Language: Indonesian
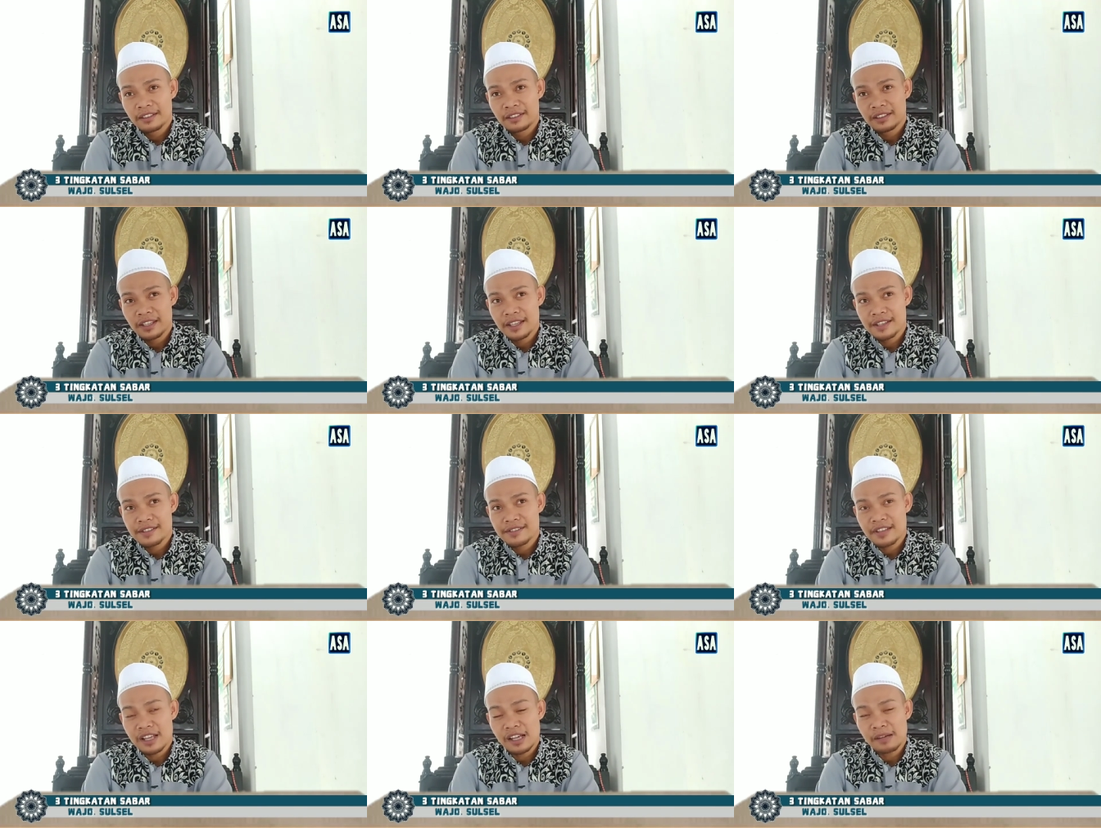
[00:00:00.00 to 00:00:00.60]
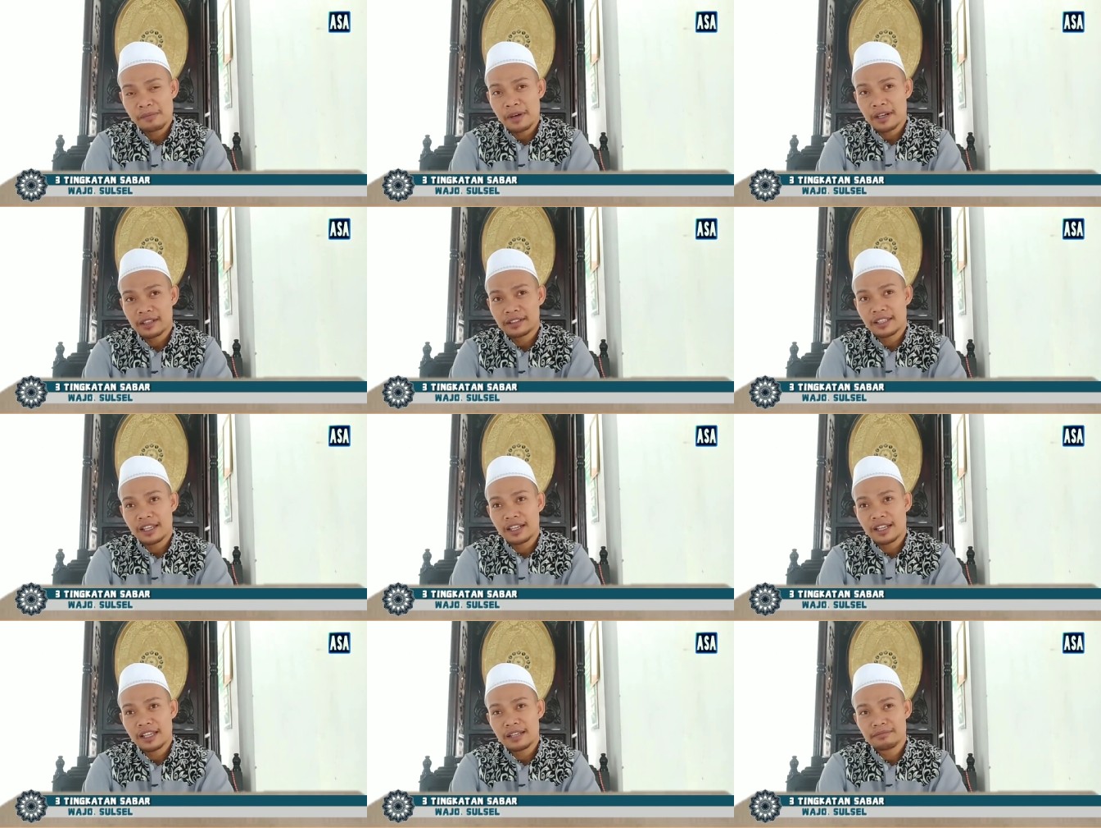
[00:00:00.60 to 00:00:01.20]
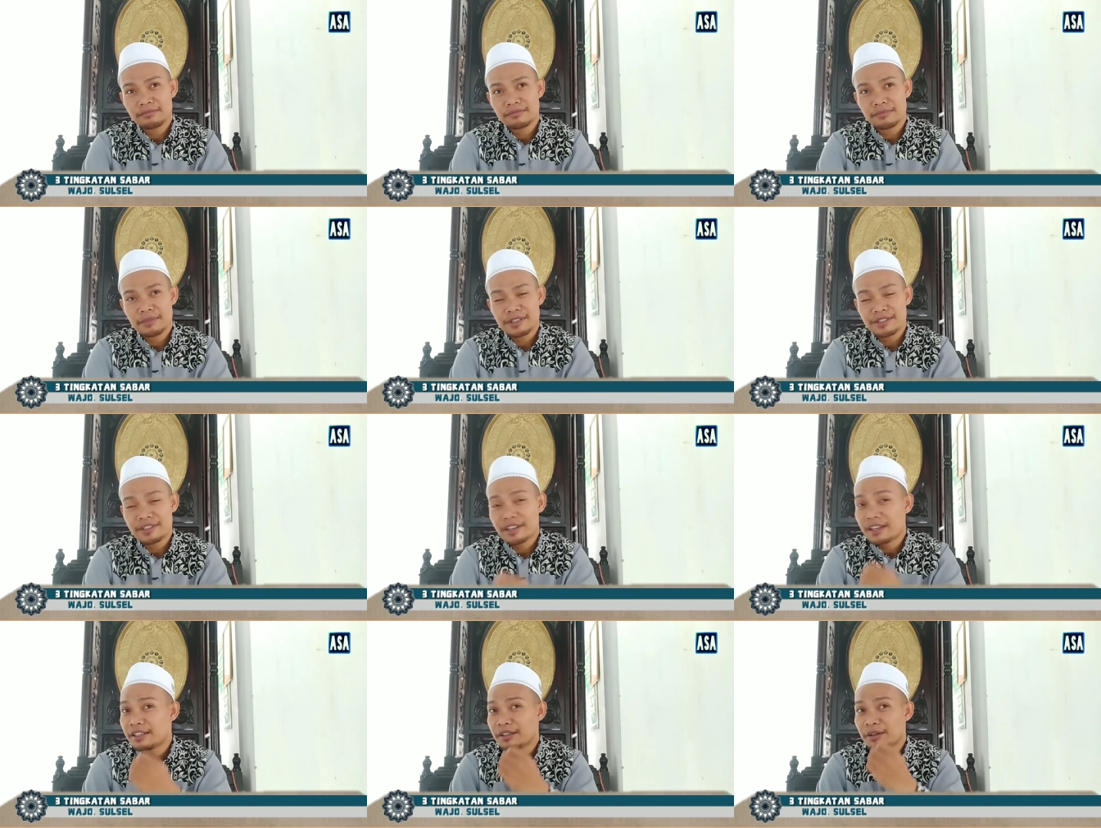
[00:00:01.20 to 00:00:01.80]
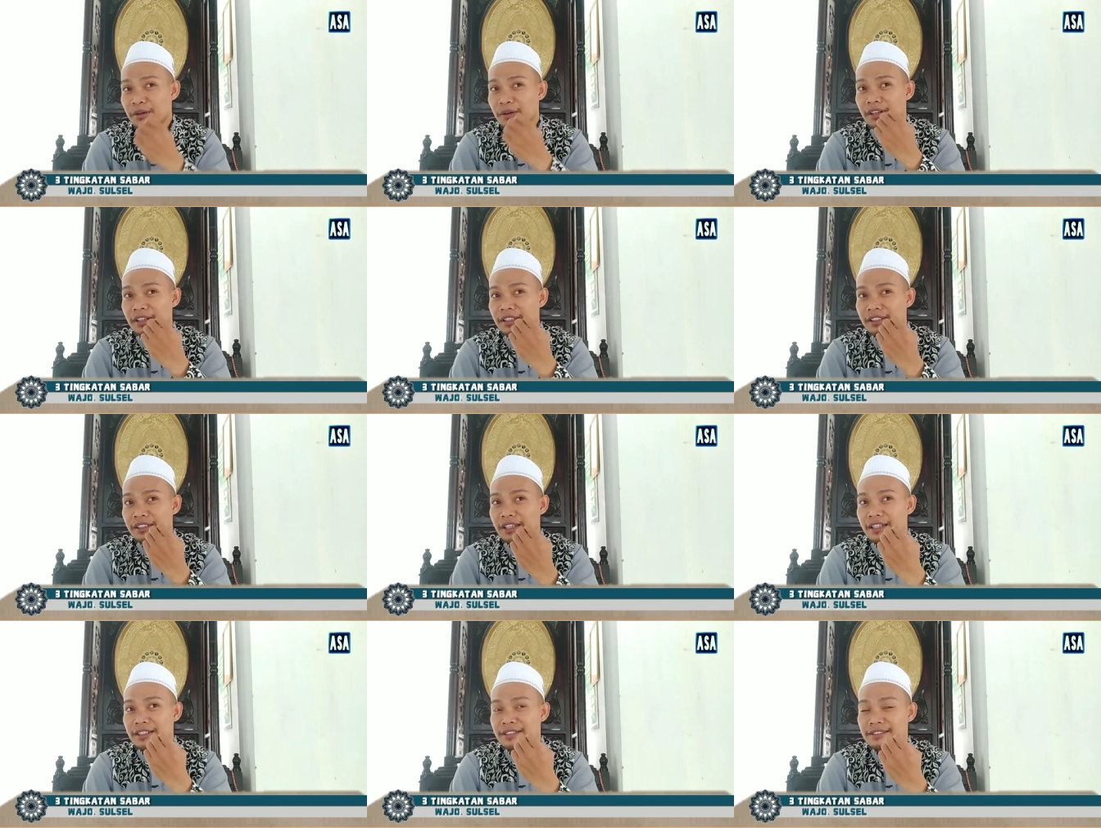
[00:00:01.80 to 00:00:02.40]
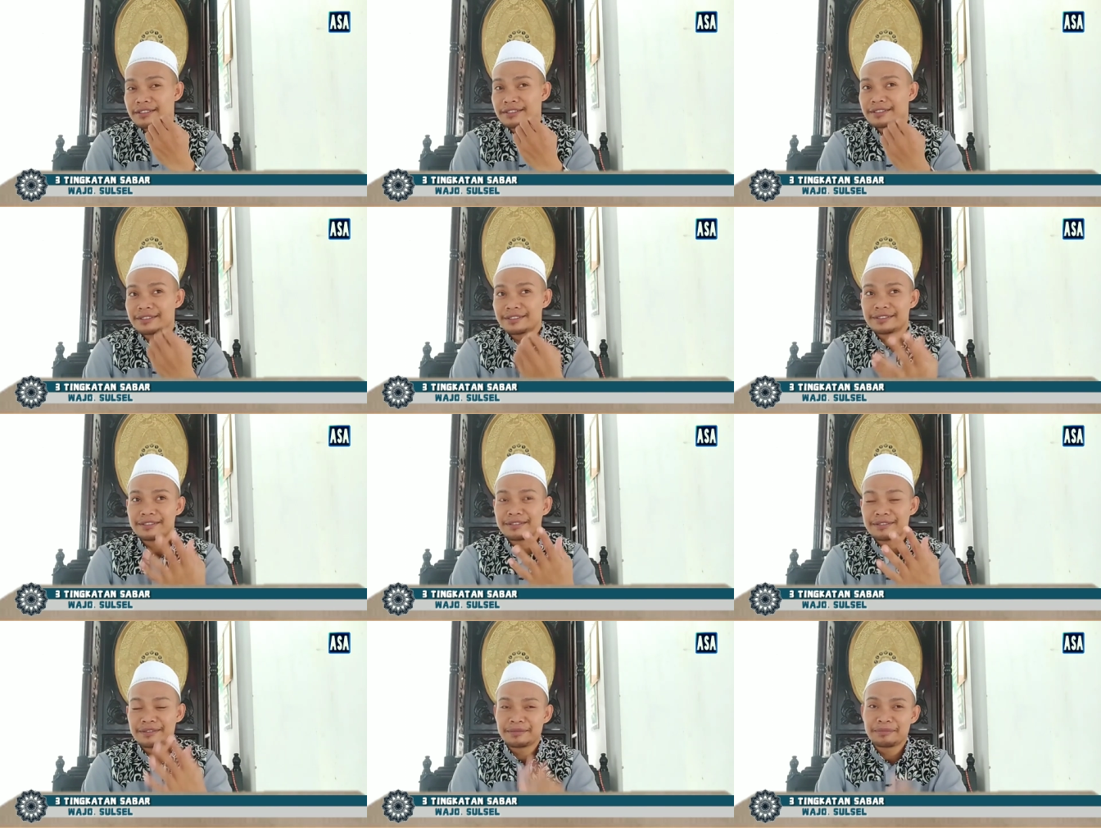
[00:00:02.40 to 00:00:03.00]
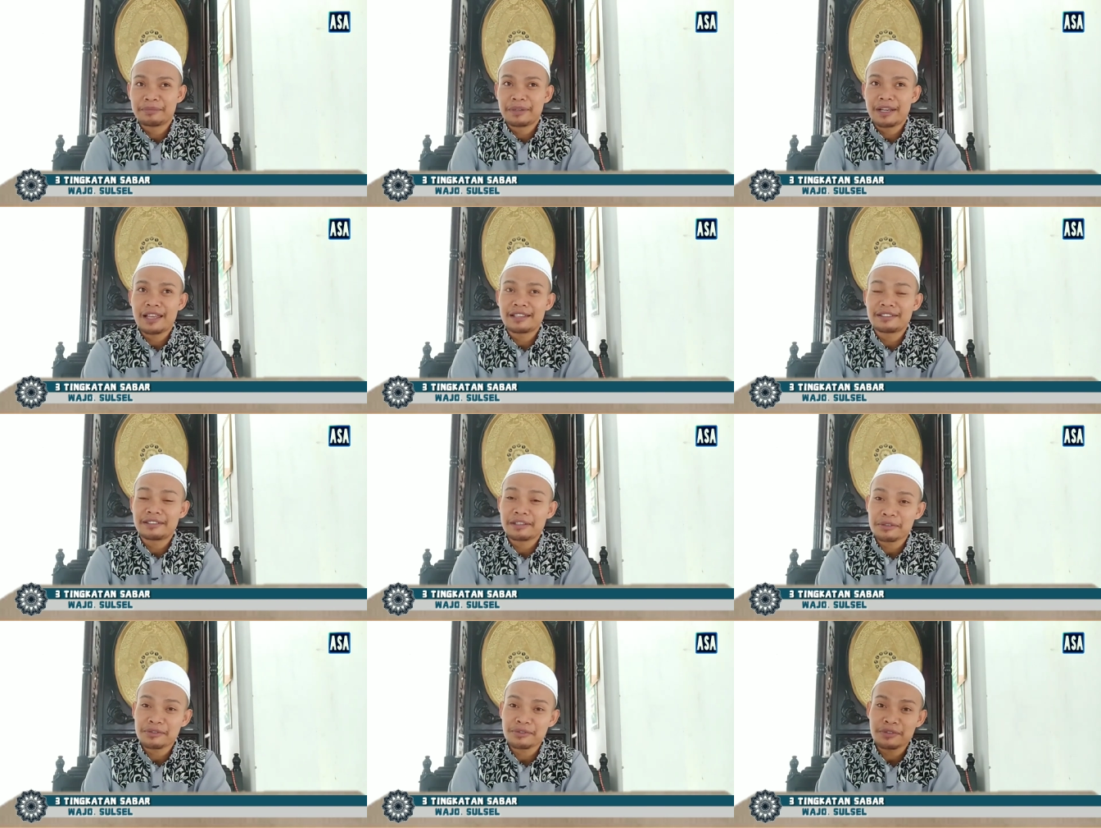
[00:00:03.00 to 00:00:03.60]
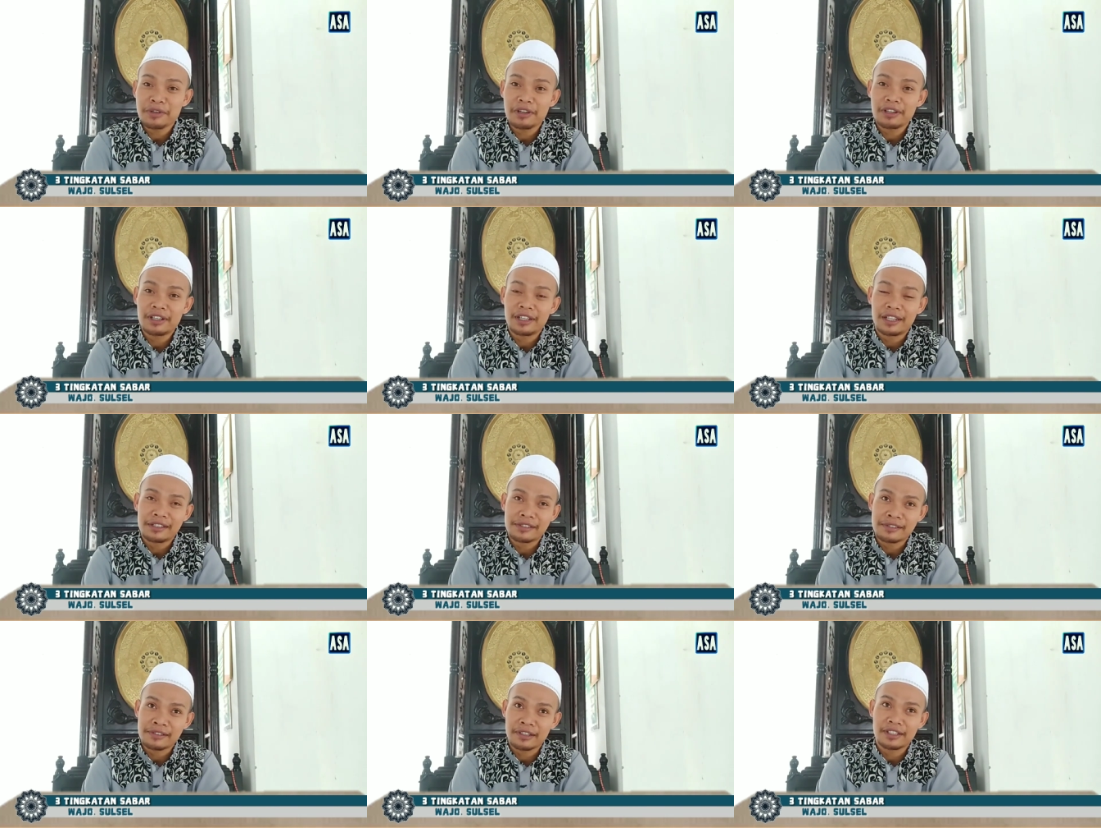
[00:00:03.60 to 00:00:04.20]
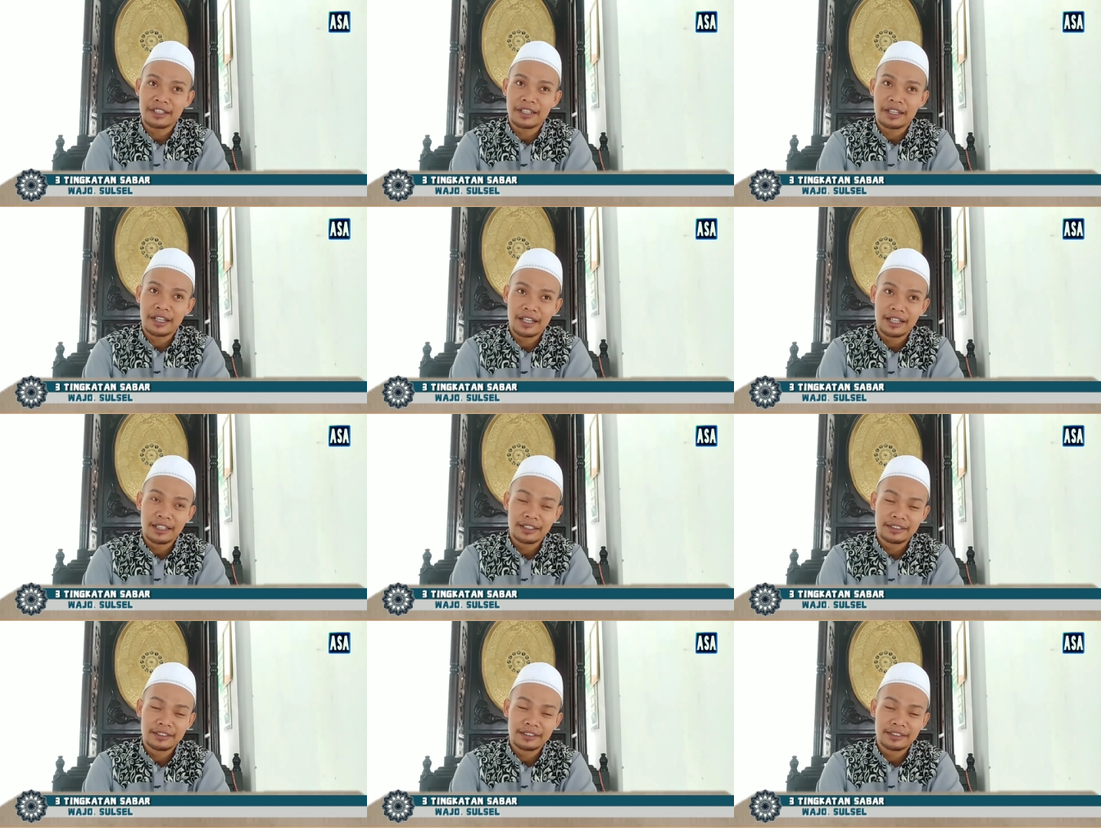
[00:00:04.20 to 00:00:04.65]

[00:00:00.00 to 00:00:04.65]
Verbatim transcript: ya sabar dalam menjadi orang yang belajar soleh soleh